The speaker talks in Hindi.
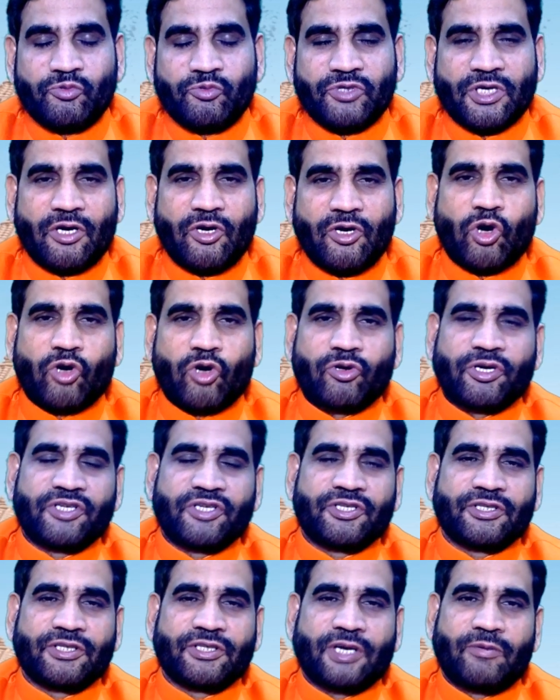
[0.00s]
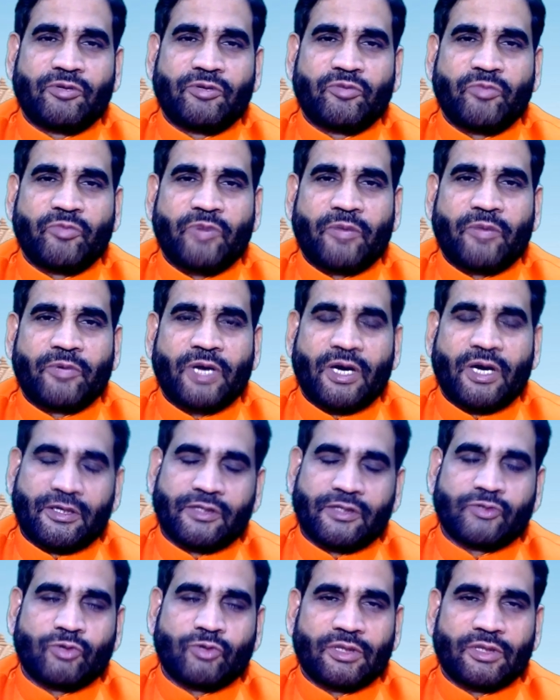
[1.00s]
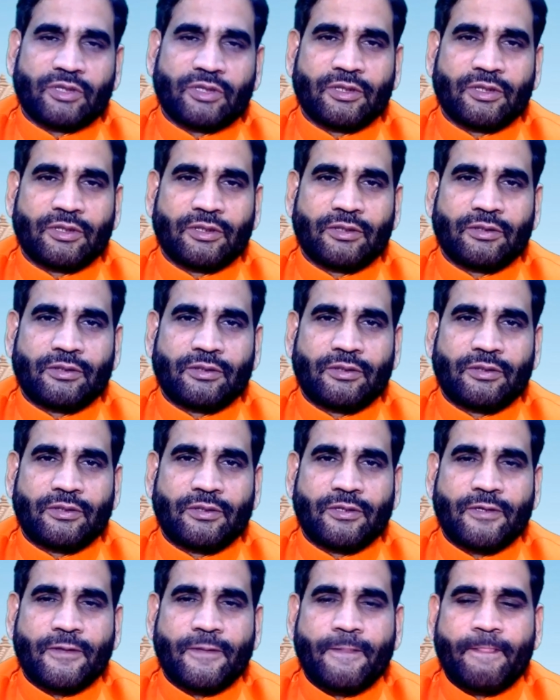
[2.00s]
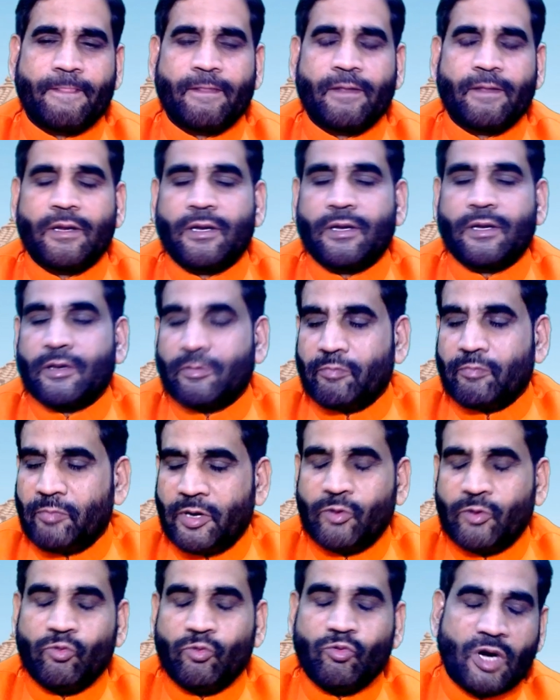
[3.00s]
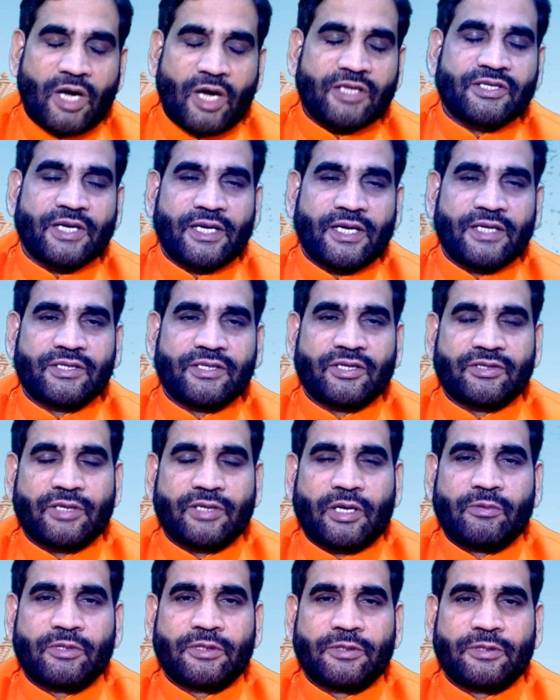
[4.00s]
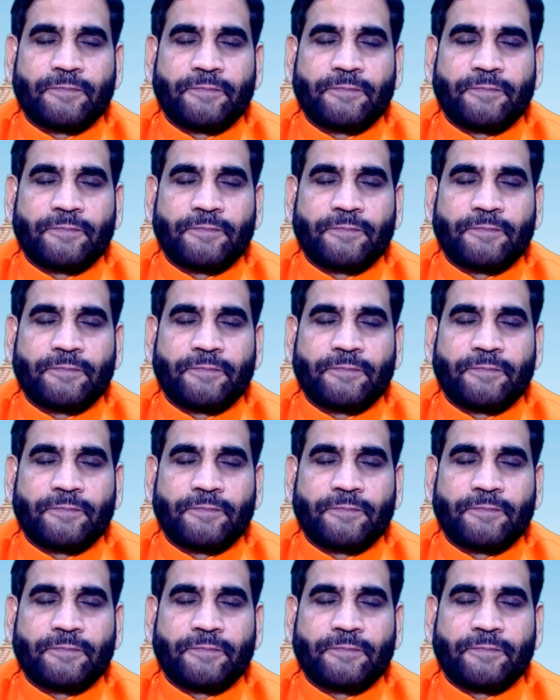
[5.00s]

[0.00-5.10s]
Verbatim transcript: चैनल डॉक्टर एच एस रावत में आपका हार्दिक स्वागत है मैं हूं आचार्य एच एस रावत